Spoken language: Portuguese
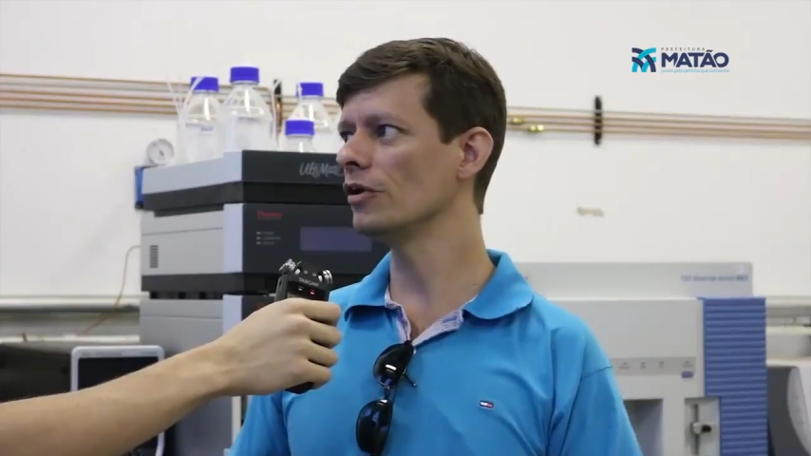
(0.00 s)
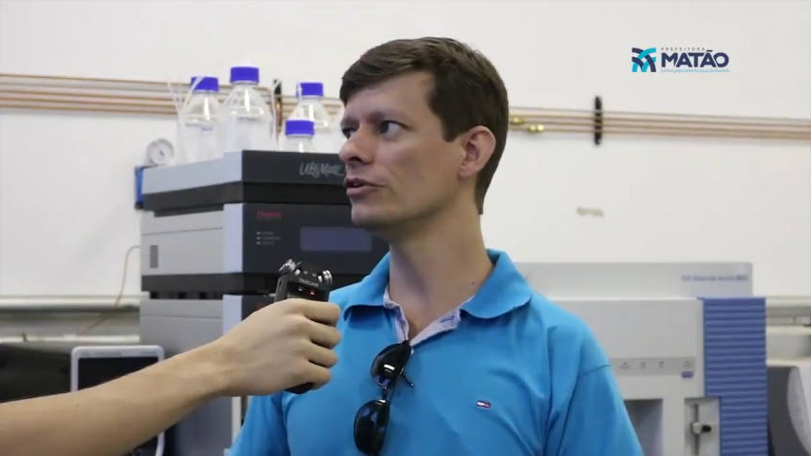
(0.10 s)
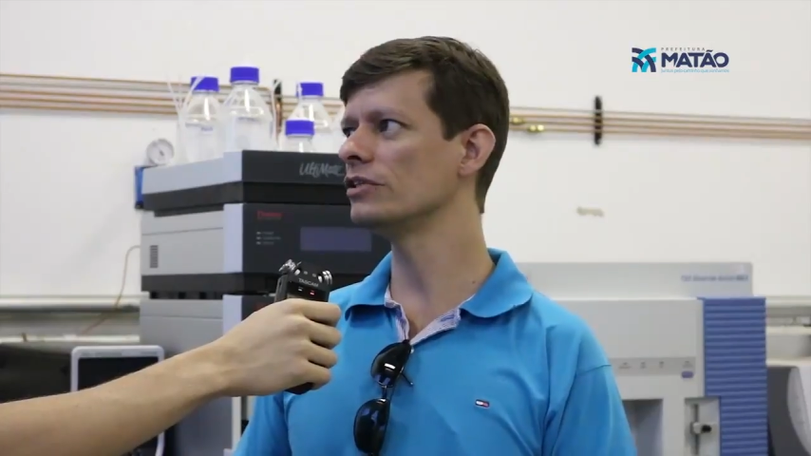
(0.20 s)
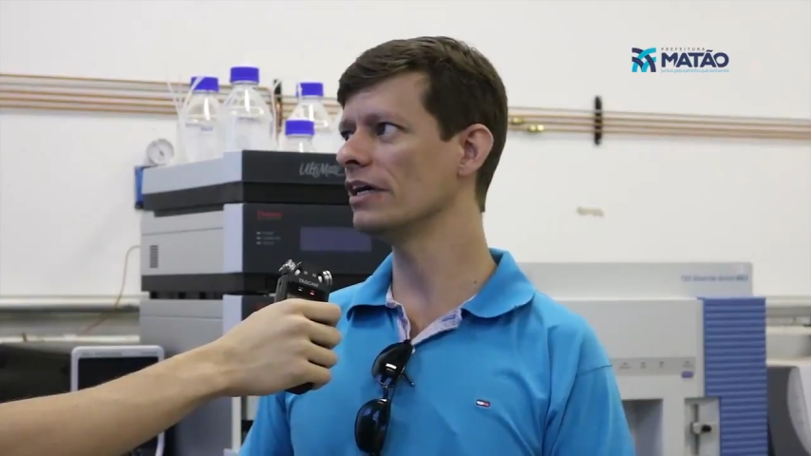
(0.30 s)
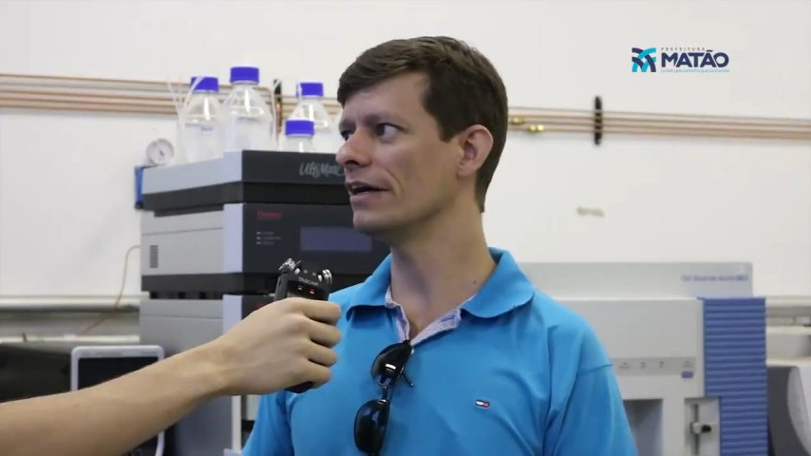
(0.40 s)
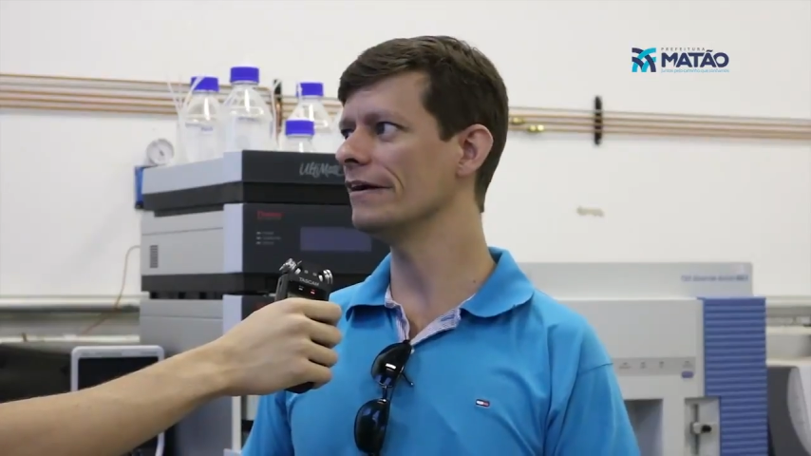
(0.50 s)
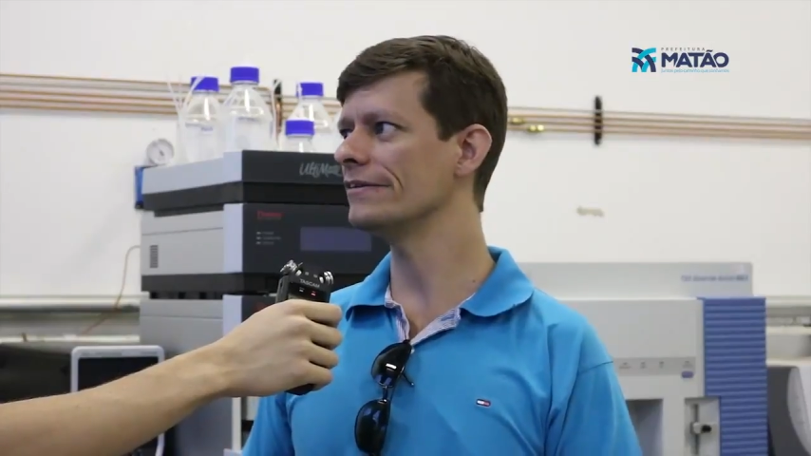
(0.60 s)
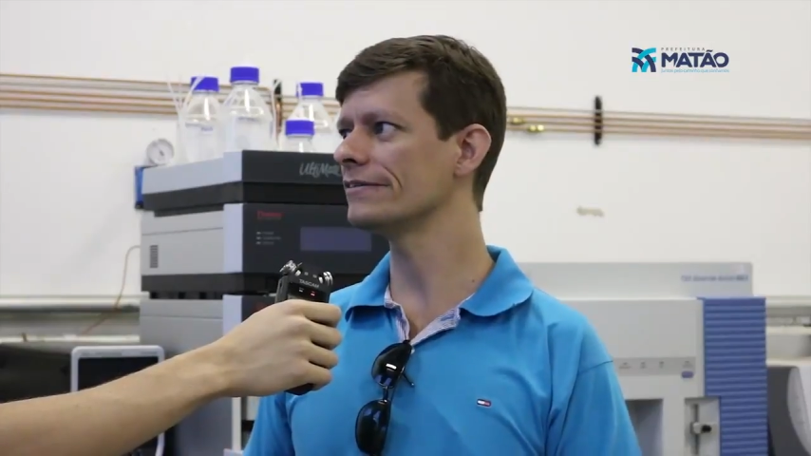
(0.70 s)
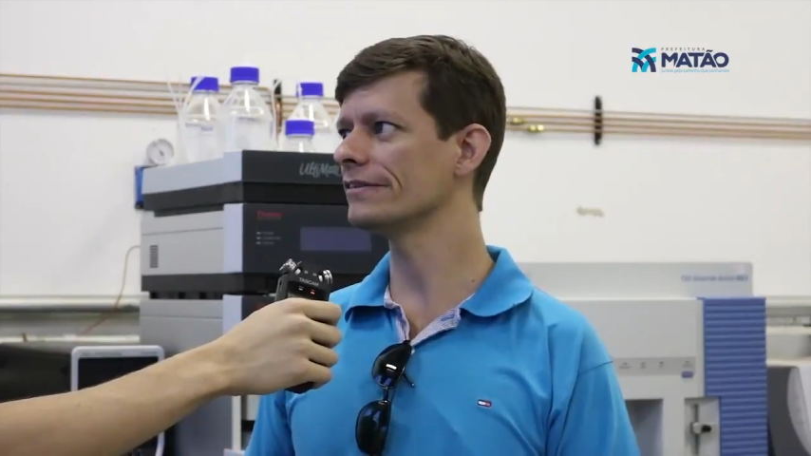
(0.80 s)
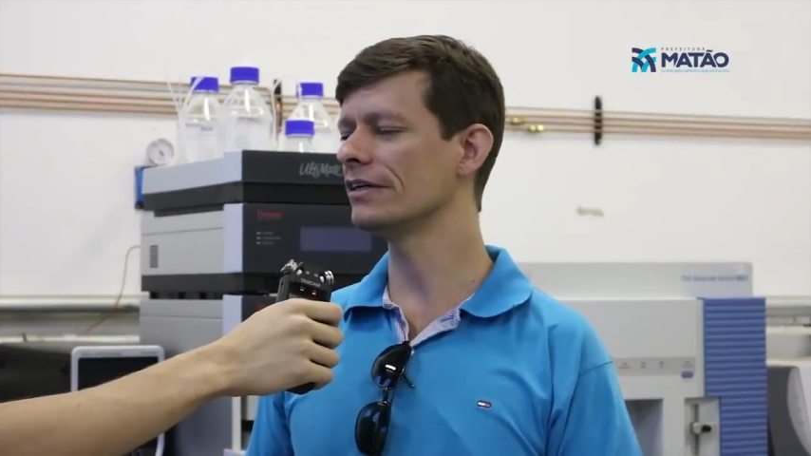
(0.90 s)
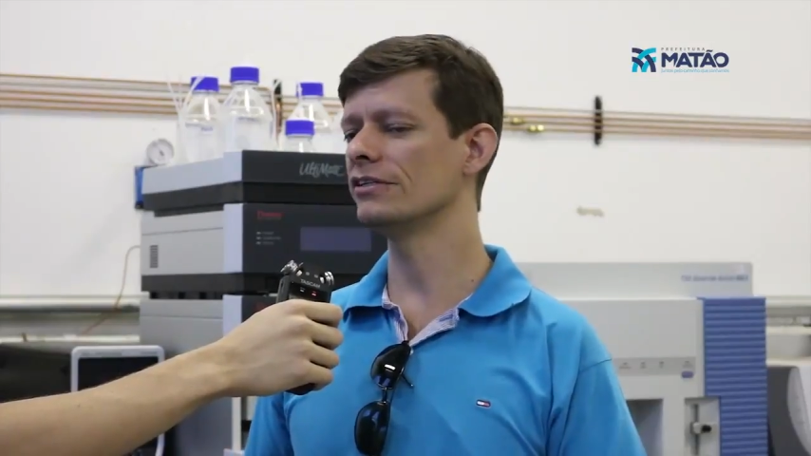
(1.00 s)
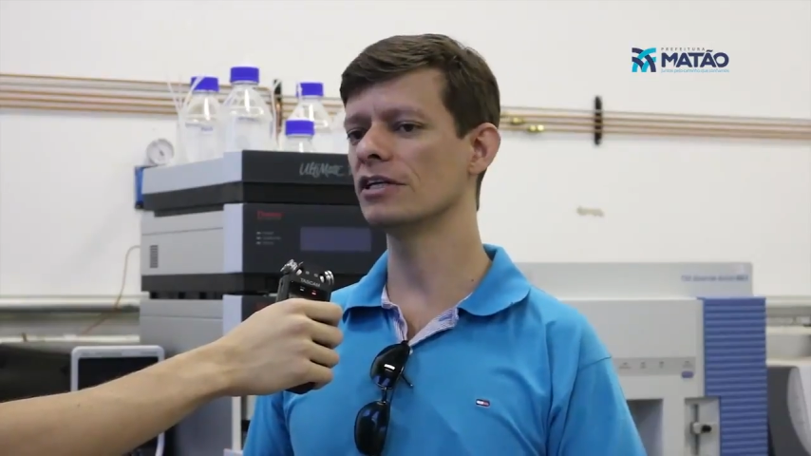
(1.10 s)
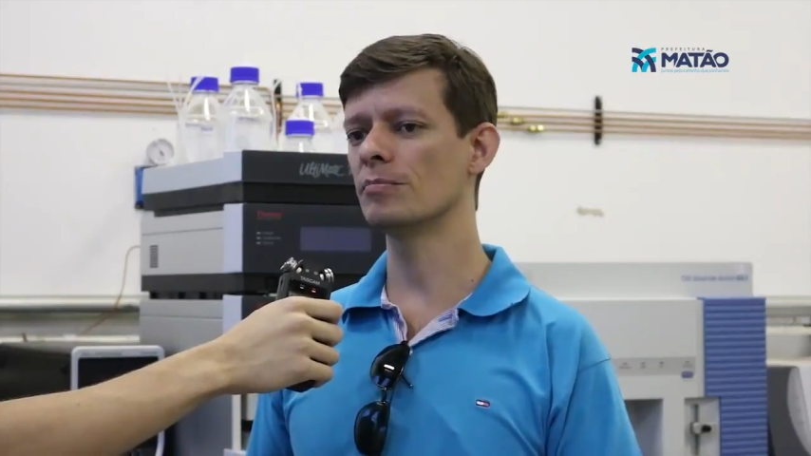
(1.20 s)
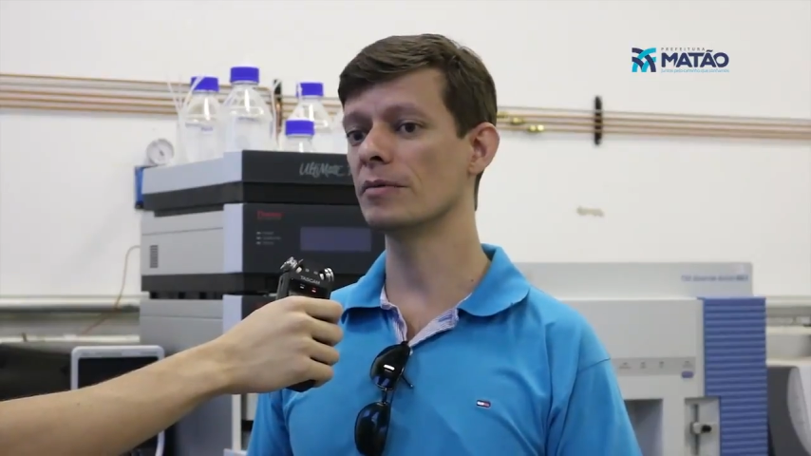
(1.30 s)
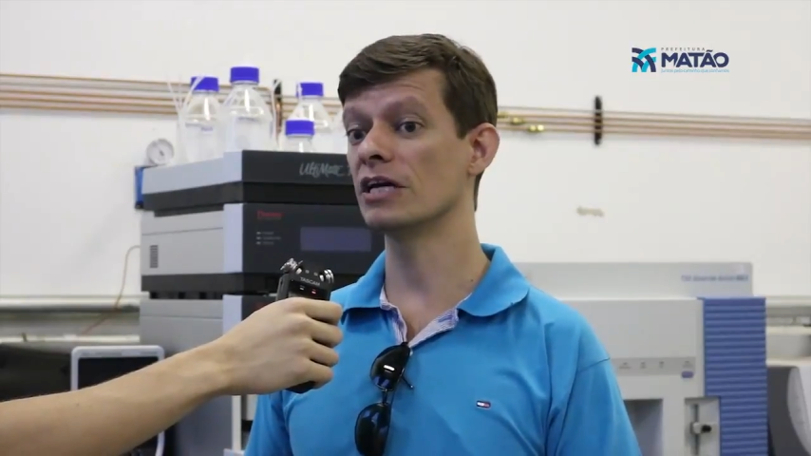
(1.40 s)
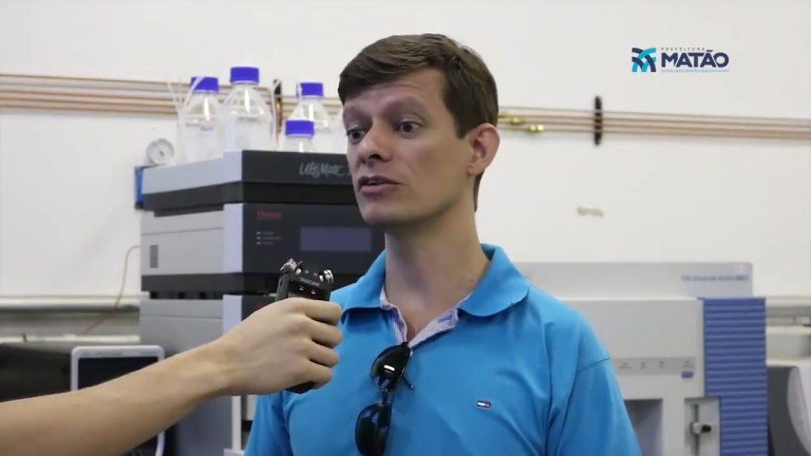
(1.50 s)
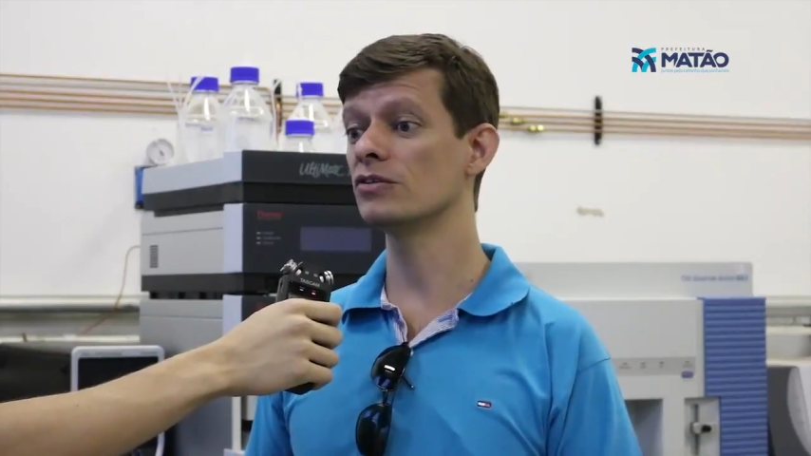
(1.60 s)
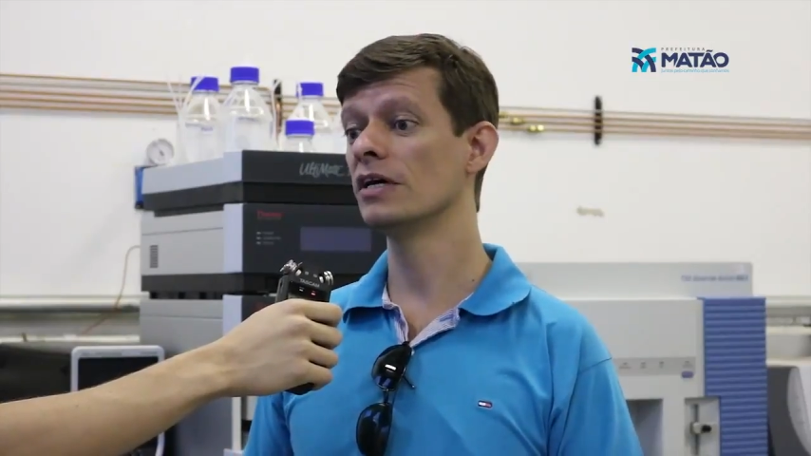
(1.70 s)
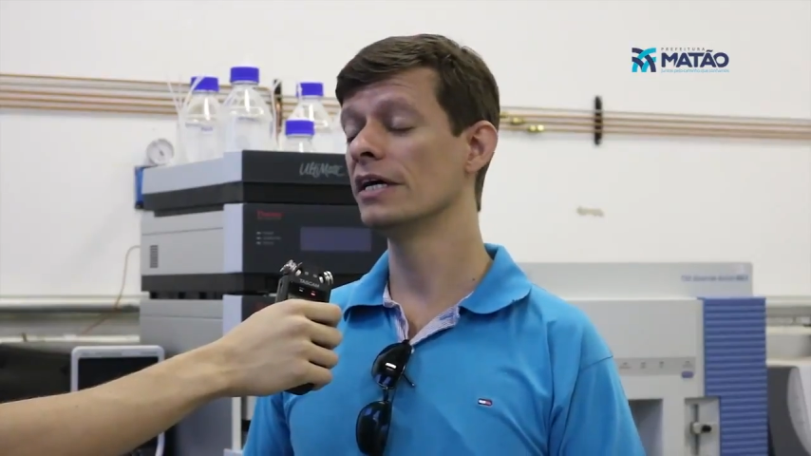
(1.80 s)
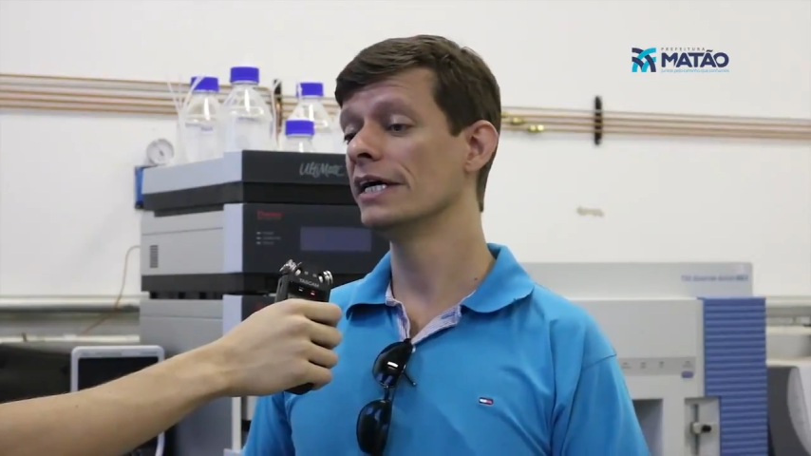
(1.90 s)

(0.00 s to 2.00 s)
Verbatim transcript: milhões de reais né, de equipamentos.